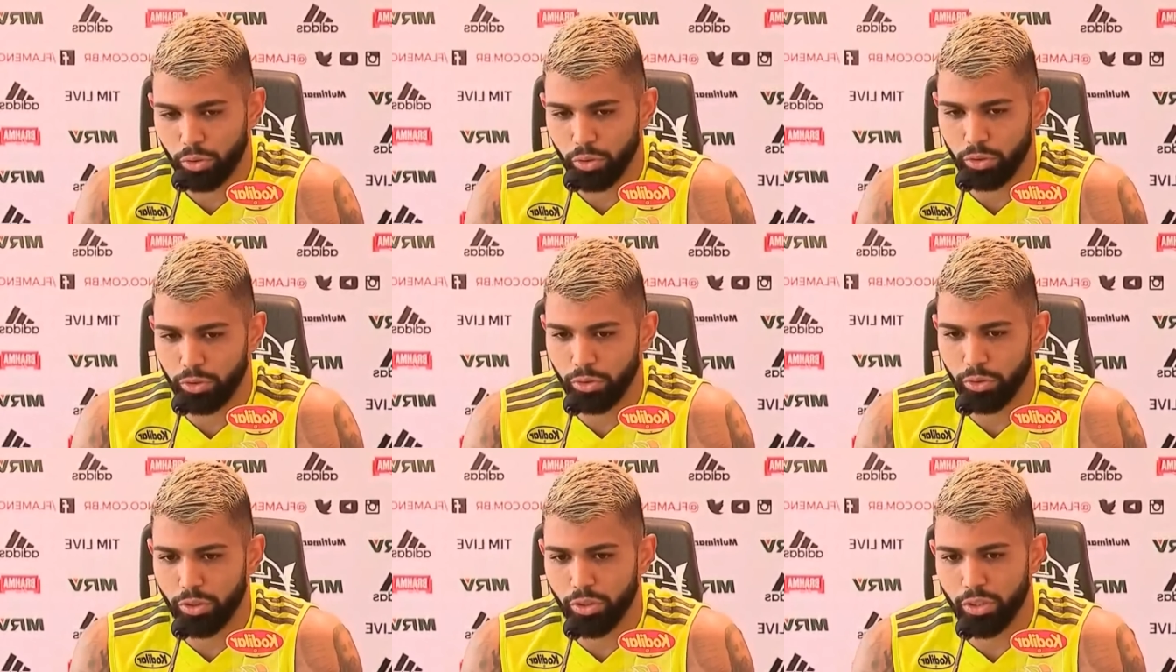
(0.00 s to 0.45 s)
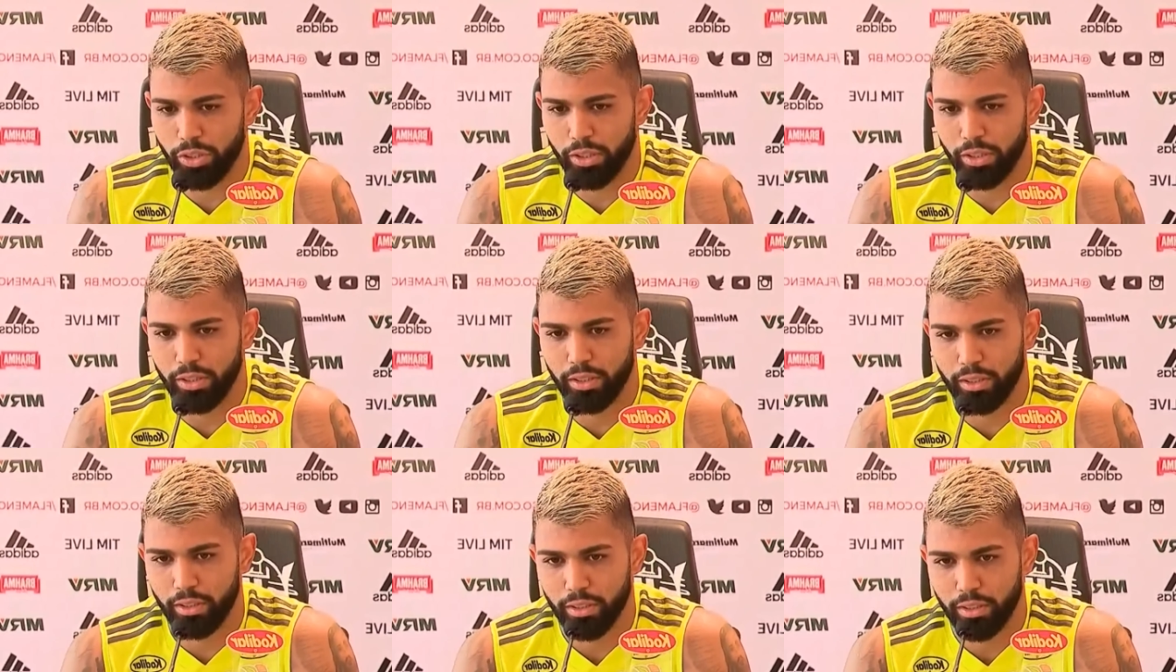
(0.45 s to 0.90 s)
No outro
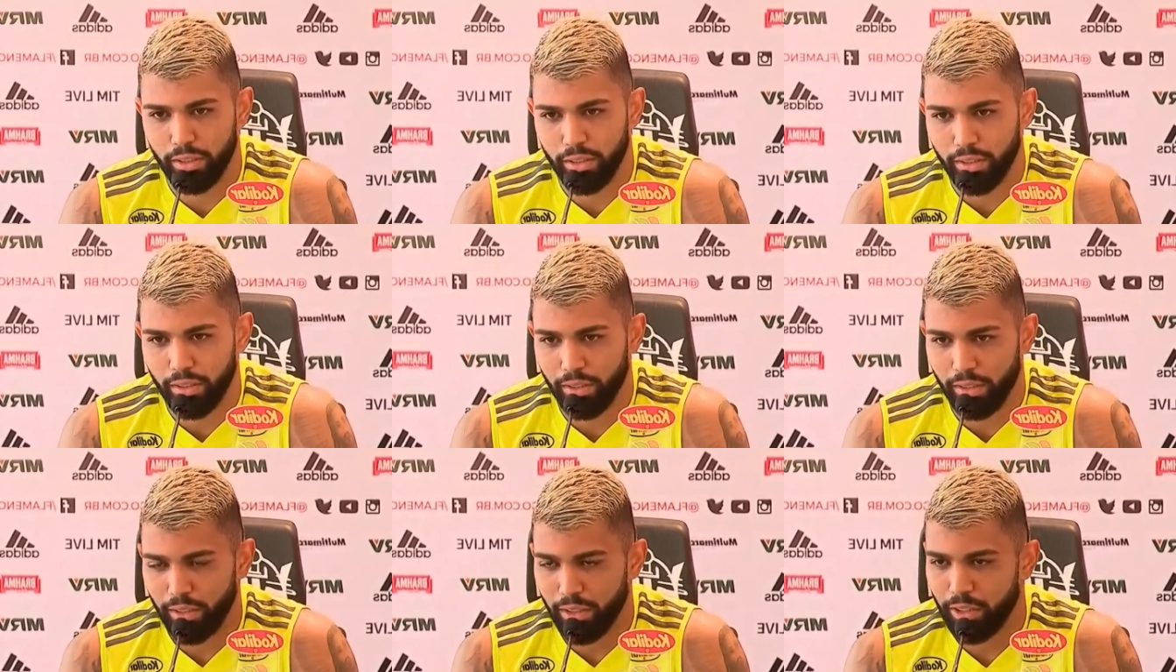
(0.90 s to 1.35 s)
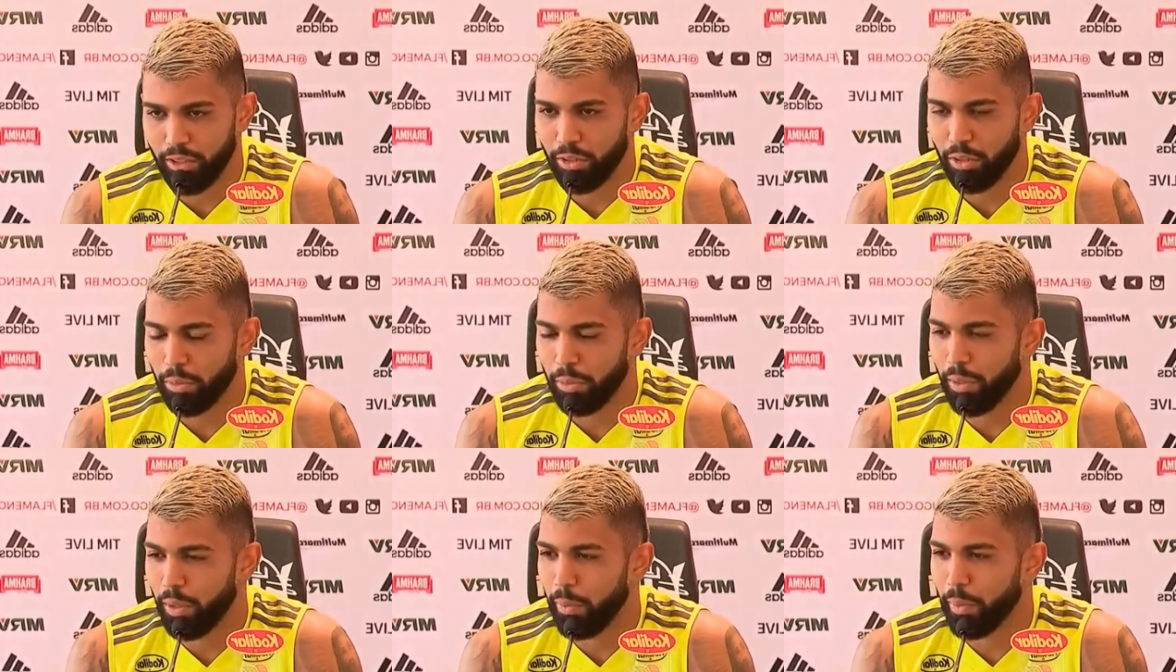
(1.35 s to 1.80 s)
dia, que é
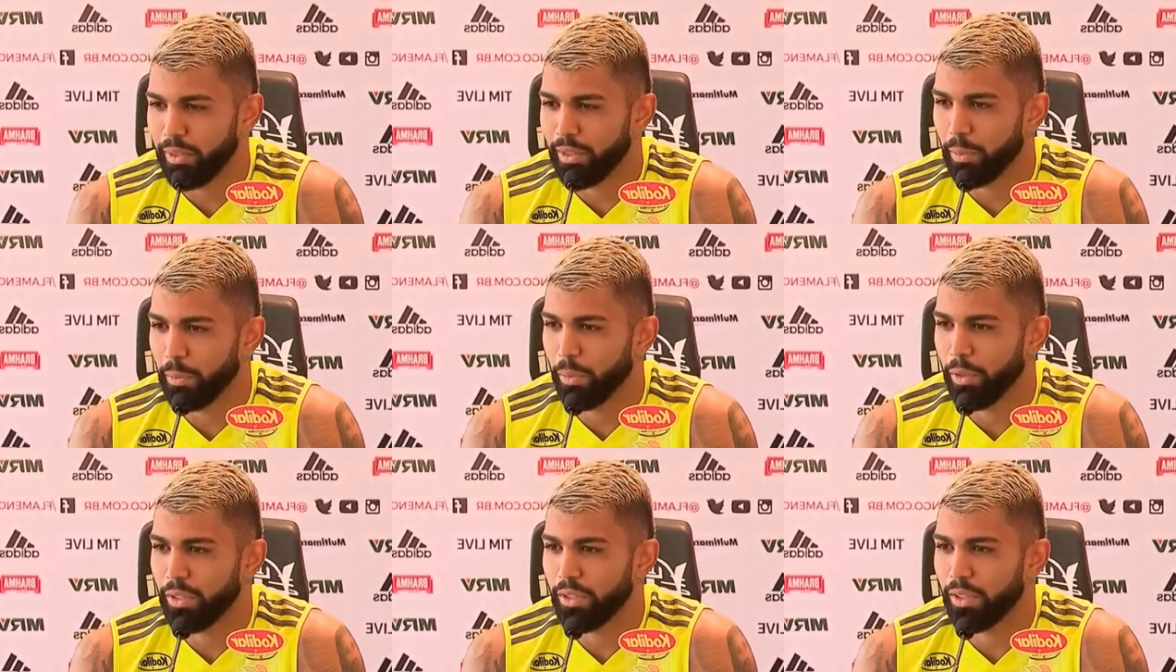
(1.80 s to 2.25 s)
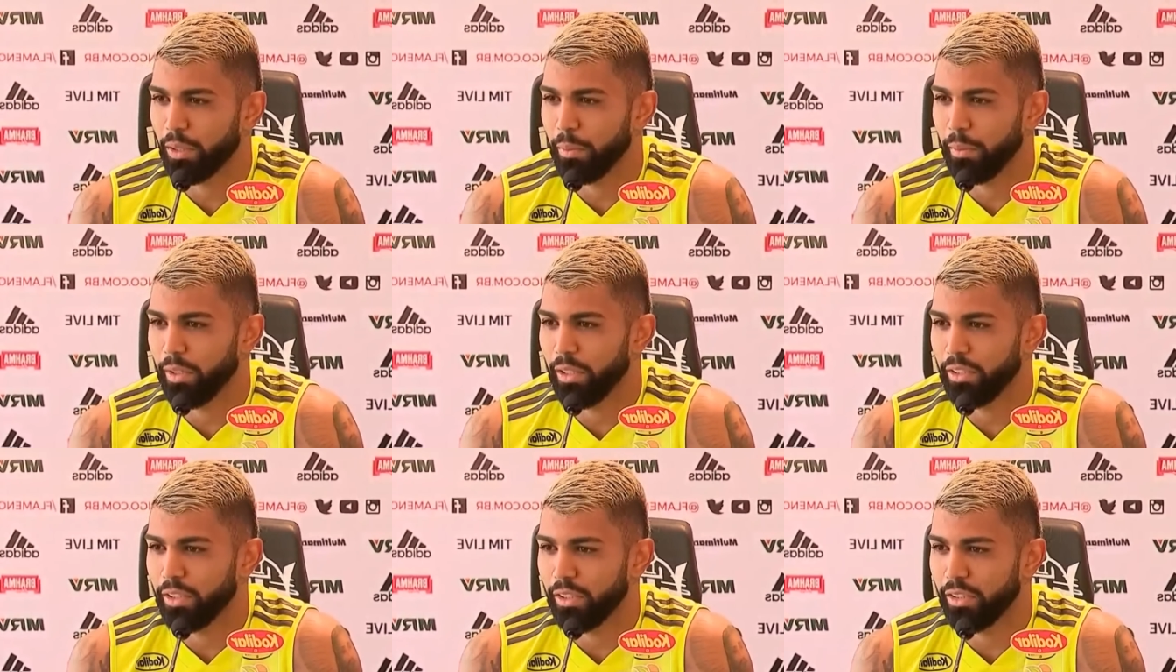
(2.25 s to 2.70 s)
normal, mas depois
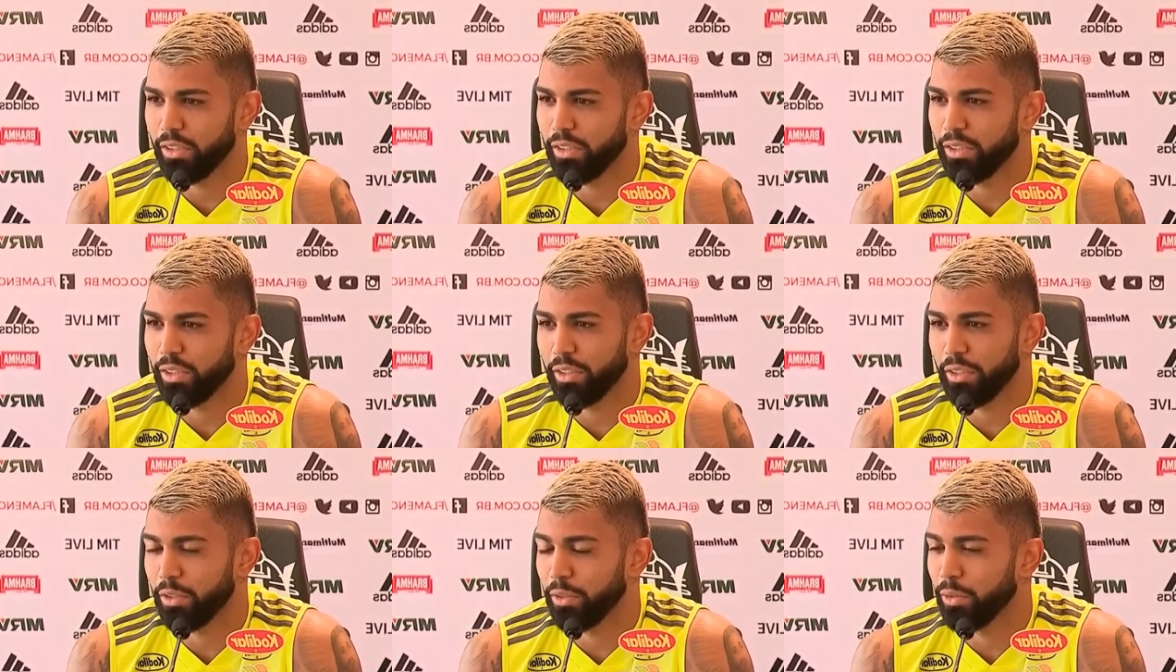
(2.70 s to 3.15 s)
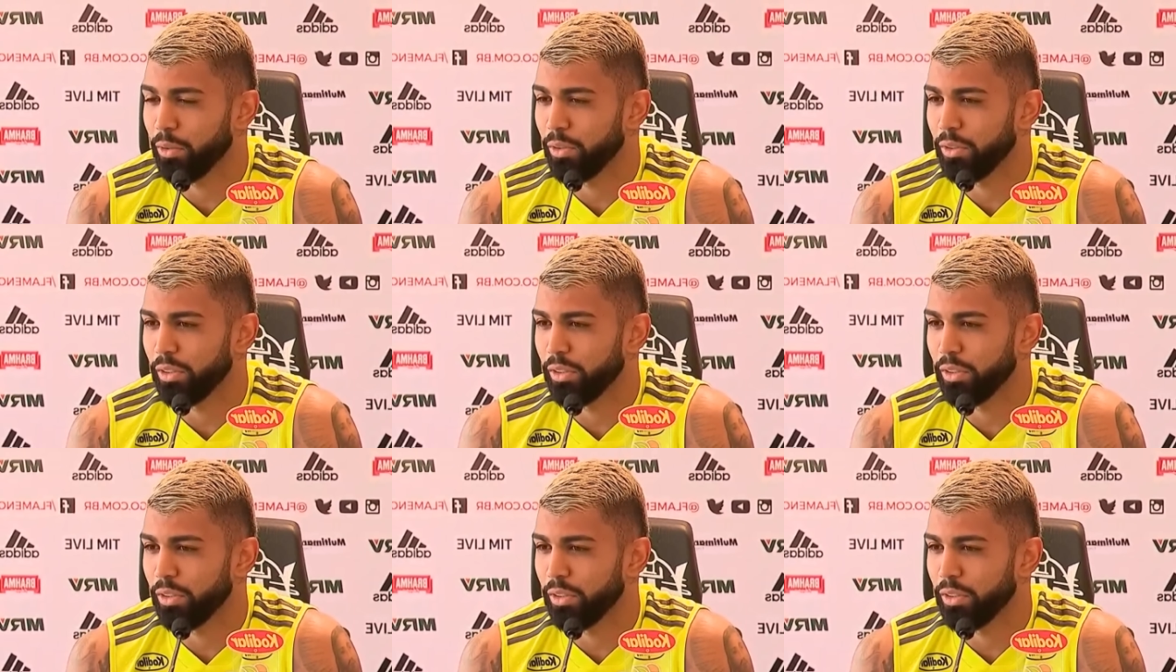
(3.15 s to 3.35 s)
também a gente seguiu.